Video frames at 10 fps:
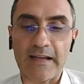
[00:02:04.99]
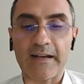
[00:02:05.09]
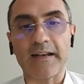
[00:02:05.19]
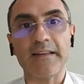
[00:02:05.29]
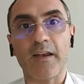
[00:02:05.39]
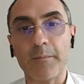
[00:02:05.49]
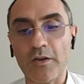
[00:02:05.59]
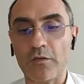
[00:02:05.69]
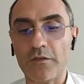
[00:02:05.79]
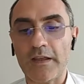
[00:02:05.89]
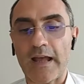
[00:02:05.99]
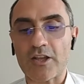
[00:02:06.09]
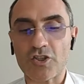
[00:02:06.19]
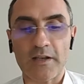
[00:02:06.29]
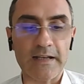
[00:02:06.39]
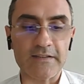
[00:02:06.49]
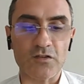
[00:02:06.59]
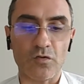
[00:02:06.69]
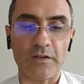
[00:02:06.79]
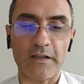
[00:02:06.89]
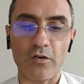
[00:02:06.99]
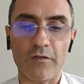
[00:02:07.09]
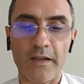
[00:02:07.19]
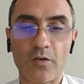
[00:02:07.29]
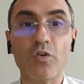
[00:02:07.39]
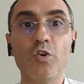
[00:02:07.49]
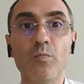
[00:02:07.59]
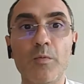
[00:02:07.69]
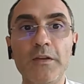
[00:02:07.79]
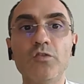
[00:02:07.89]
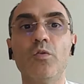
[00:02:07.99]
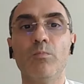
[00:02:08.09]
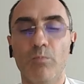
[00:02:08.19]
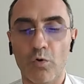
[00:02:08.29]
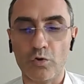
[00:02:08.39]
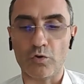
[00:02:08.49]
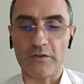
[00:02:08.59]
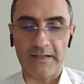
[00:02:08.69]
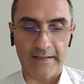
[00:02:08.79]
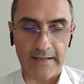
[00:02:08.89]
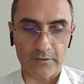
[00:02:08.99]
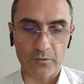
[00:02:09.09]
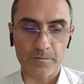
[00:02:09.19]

rendere meno efficace l'azione del governo in un momento molto delicato.